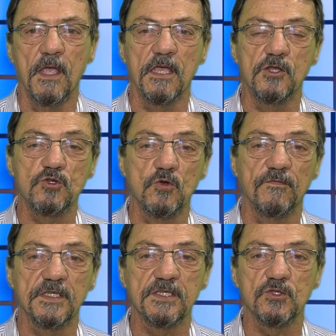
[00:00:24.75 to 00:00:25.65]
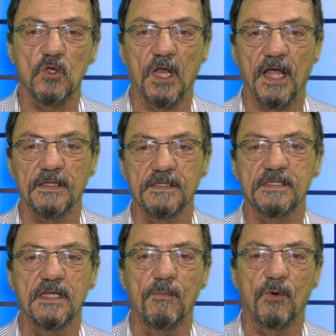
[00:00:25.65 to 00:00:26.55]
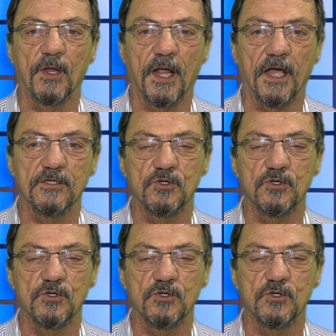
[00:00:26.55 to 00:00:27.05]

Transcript: E chuvas isoladas, temporais,